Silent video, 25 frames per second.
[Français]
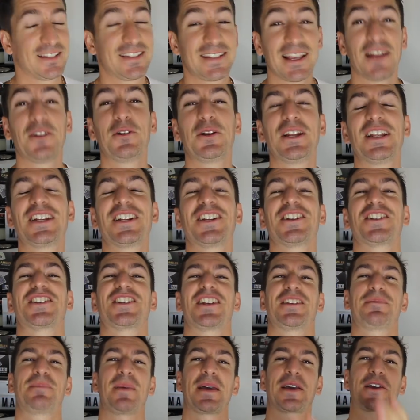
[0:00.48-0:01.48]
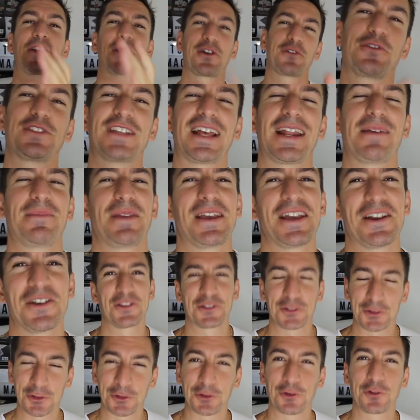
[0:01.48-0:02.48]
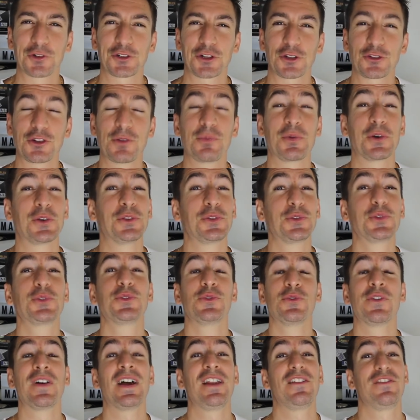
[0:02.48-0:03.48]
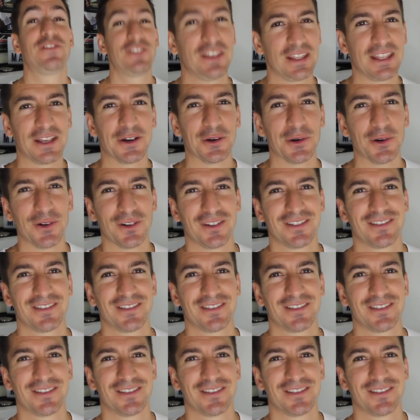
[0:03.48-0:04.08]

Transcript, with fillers: Salut les gens, j'espère que vous allez bien, on se retrouve aujourd'hui pour une toute nouvelle vidéo.